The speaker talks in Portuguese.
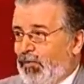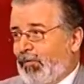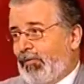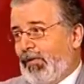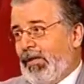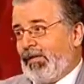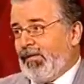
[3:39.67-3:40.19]

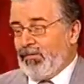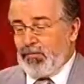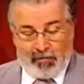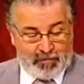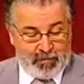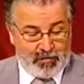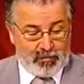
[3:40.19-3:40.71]
mas por outro
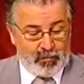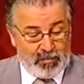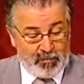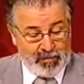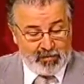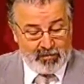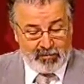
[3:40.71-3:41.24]
lado, temos de
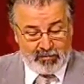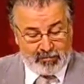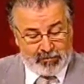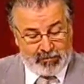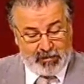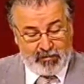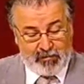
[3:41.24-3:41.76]
facto um
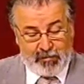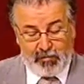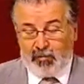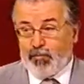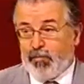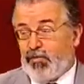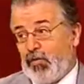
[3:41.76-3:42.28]
apelo que
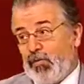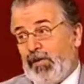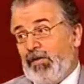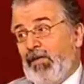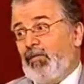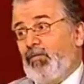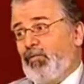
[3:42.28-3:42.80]
às vezes
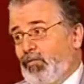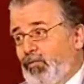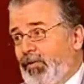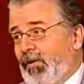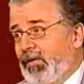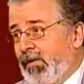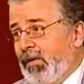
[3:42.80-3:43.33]
depois não é tão
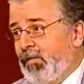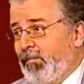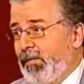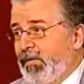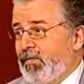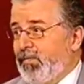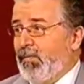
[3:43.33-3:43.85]

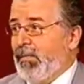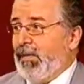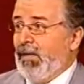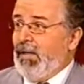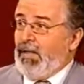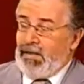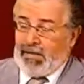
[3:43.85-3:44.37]
sustentado,
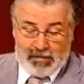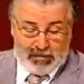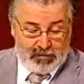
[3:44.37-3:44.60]
parece-me a mim,